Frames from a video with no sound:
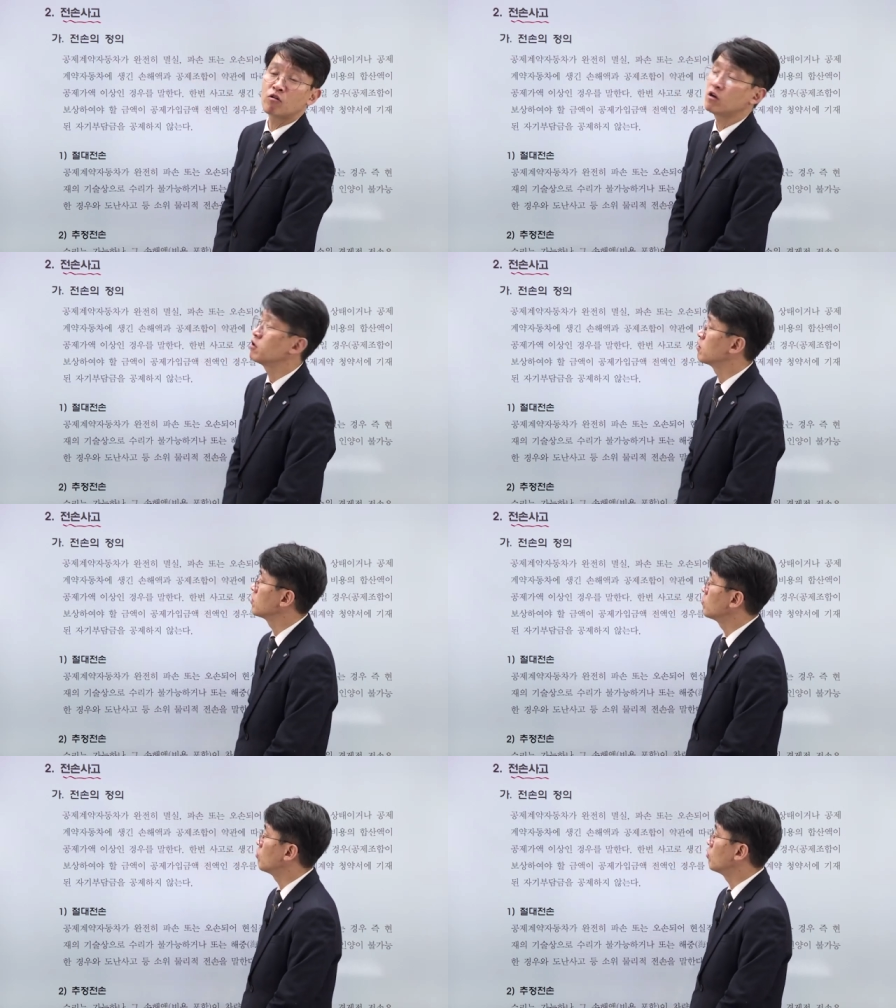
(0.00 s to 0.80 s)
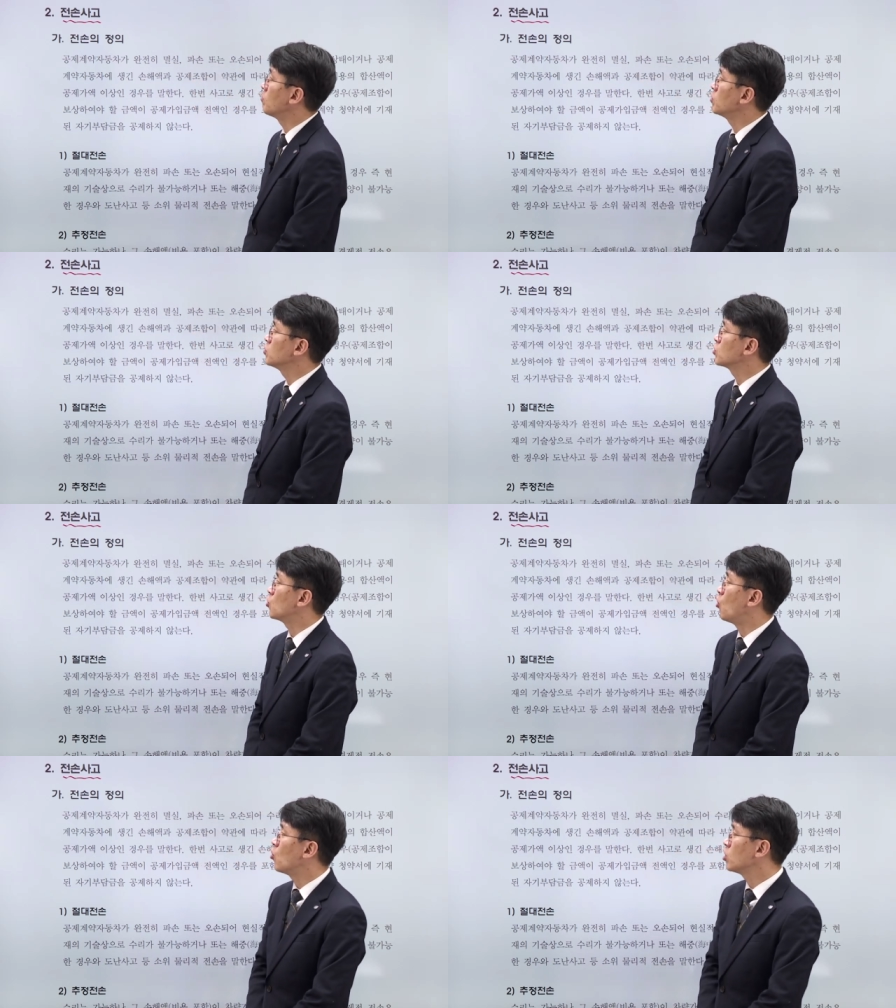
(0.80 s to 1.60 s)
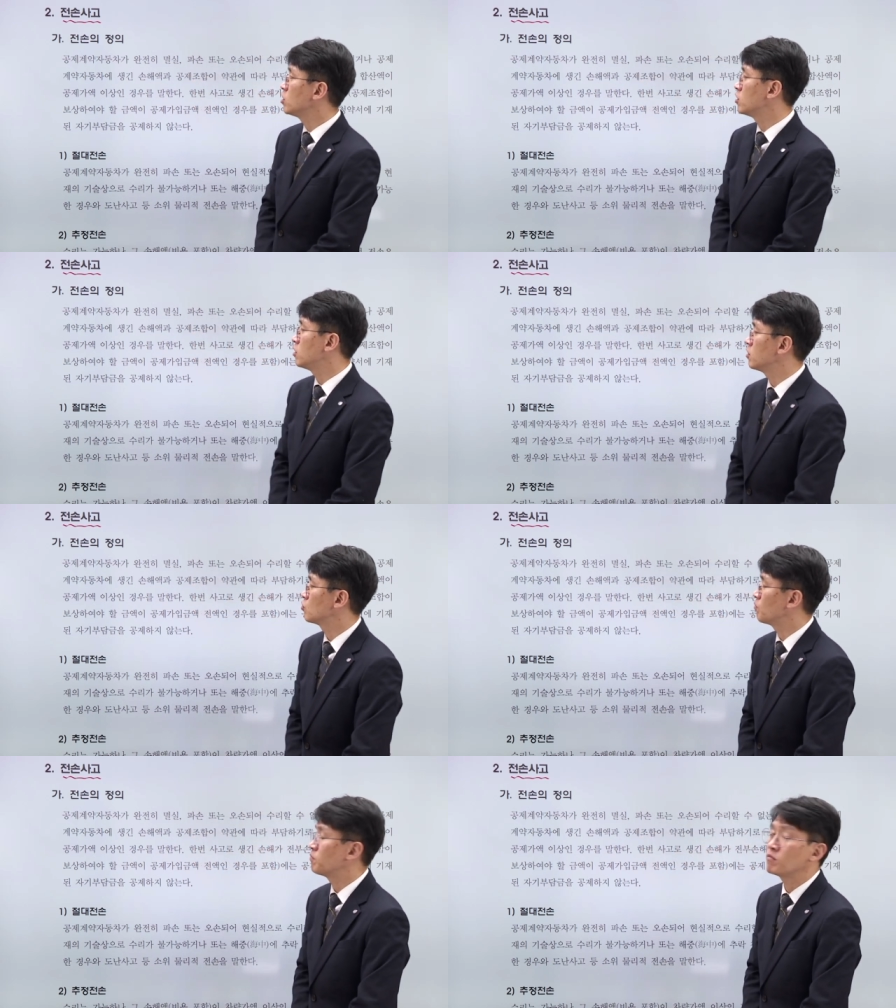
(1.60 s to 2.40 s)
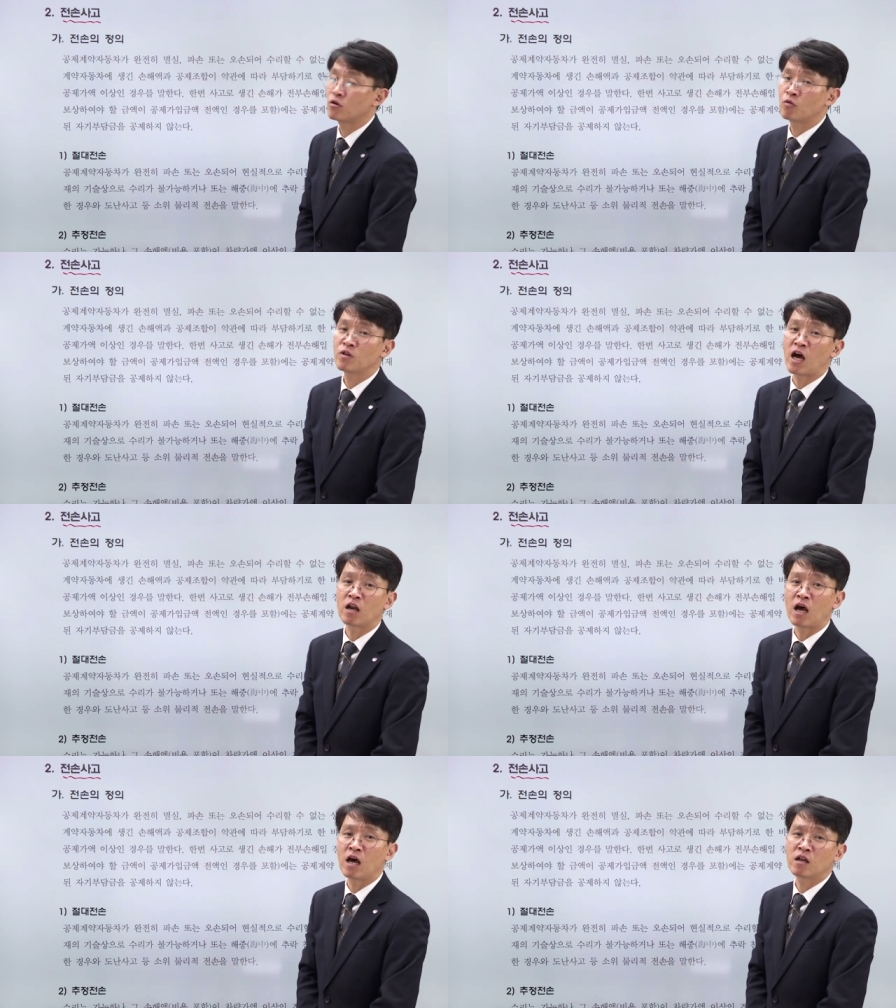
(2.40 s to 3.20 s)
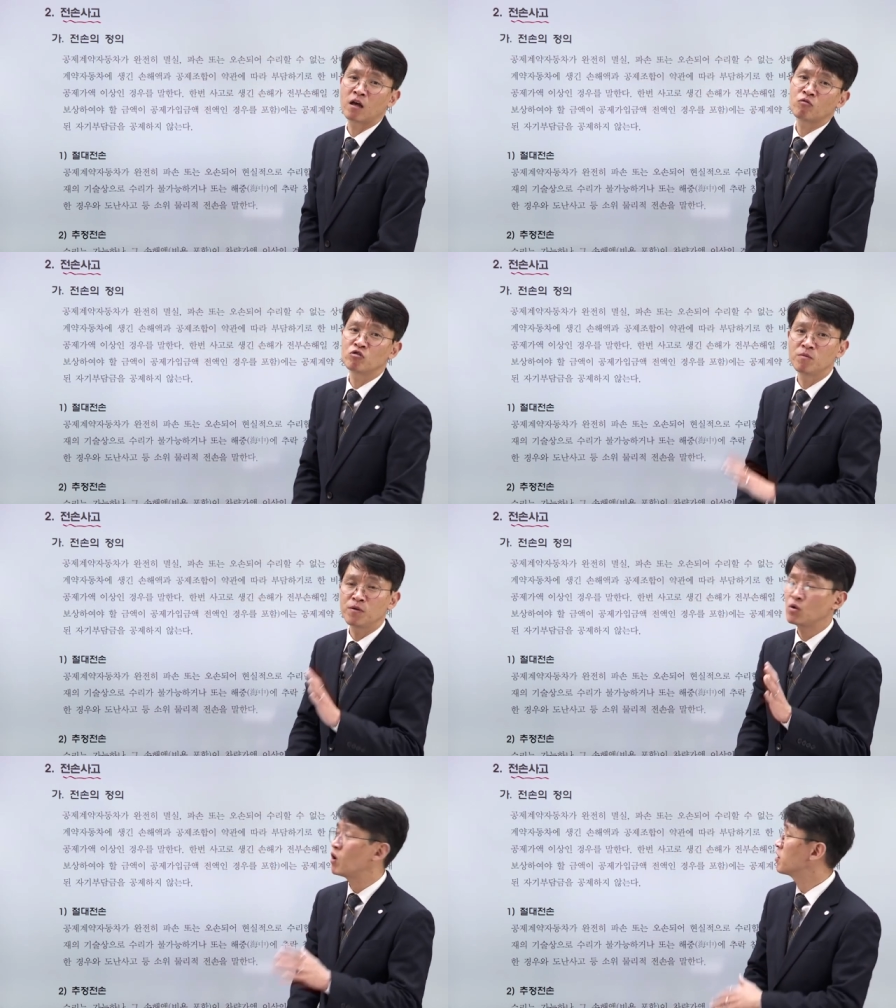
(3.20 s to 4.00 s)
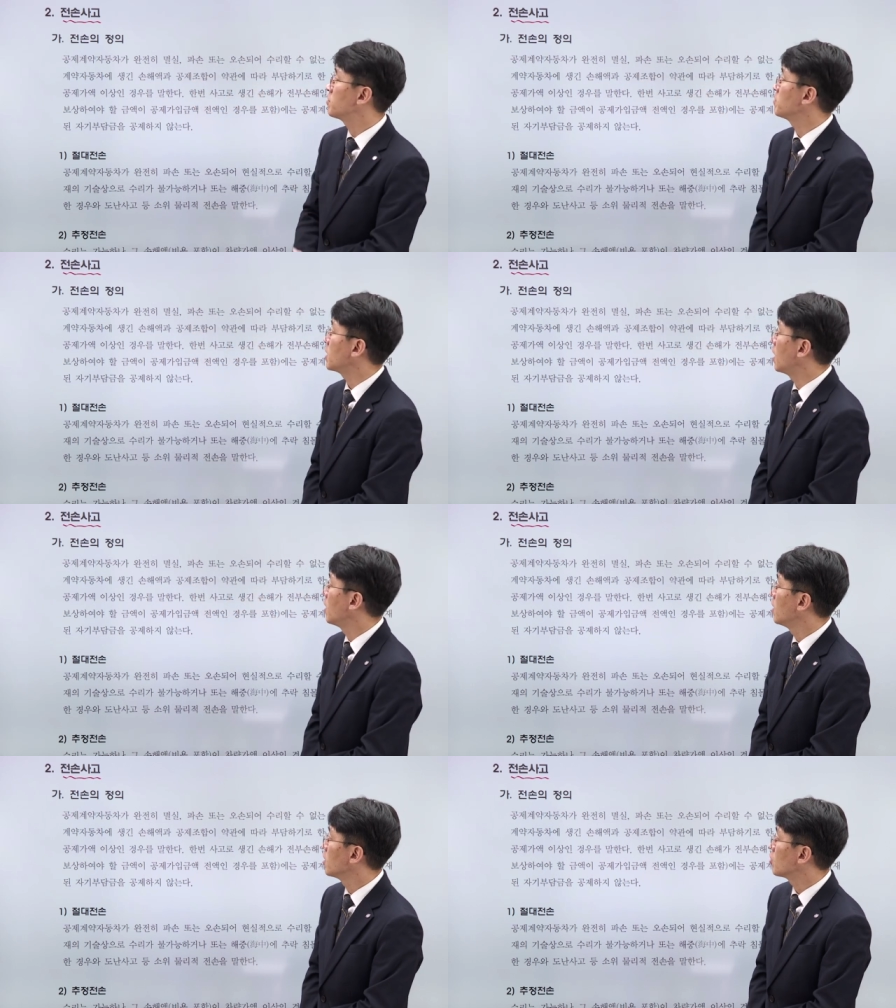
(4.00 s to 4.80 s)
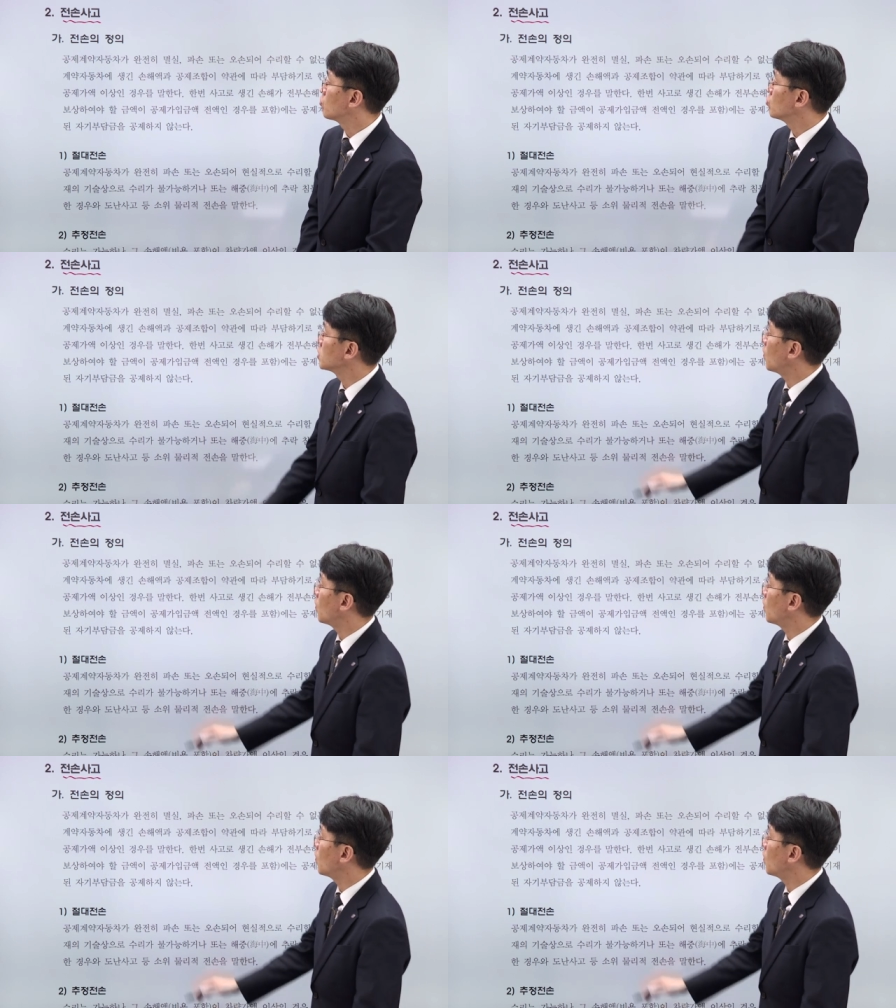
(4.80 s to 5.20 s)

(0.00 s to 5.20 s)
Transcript: 거는 어 먼저 정의를 좀 여러분들 알아, 두실 필요가 있습니다. 결국은 이제